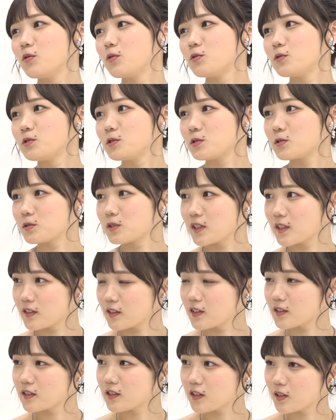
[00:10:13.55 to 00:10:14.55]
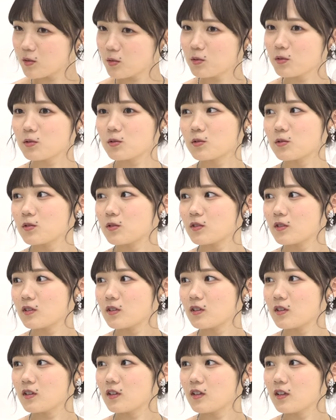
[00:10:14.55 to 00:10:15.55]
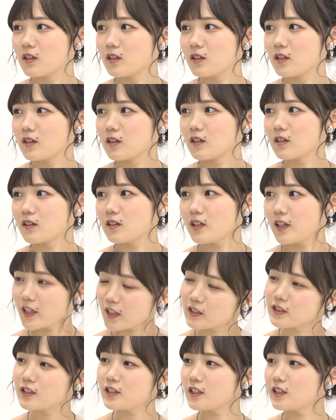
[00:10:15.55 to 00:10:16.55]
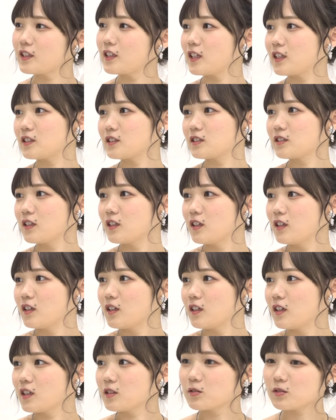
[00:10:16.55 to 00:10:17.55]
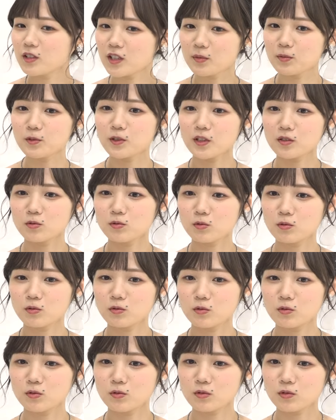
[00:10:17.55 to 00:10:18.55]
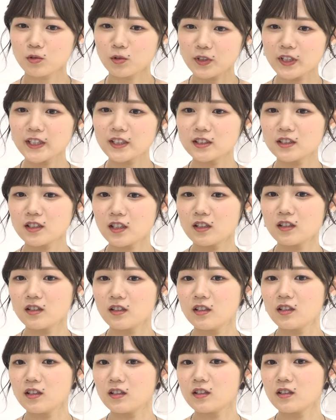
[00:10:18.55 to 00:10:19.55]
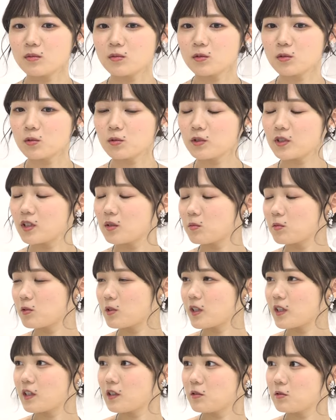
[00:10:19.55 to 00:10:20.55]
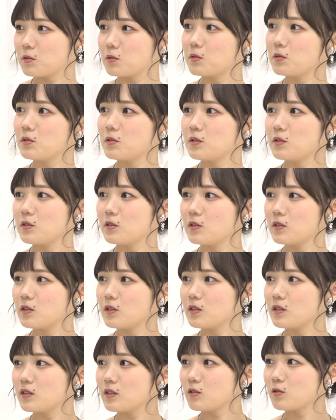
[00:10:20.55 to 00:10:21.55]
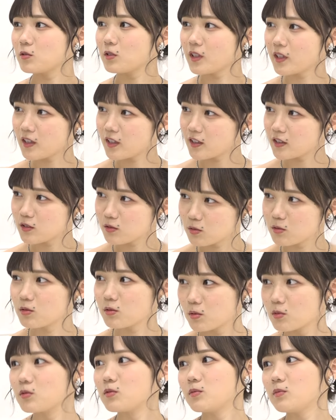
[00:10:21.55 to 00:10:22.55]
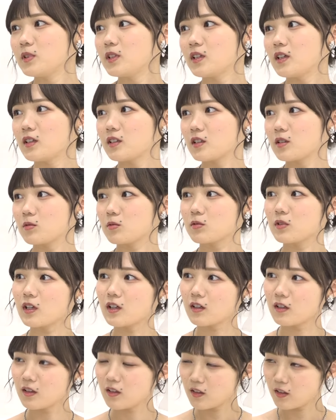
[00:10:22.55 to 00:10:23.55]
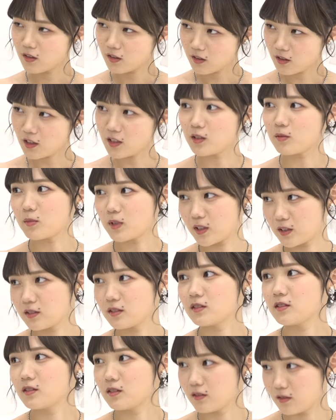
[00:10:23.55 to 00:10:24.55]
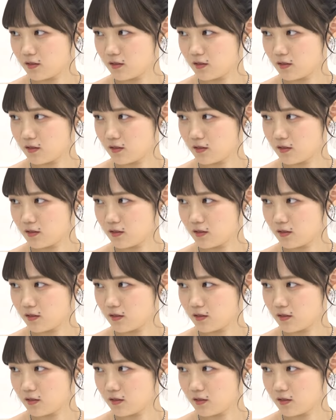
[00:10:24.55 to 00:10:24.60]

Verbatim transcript: 包丁なんですけど切れ味が違うの切れ味いいですあと多分あの研ぎ師さんに多分研いでもらえるお願いするとみたいなのがあります、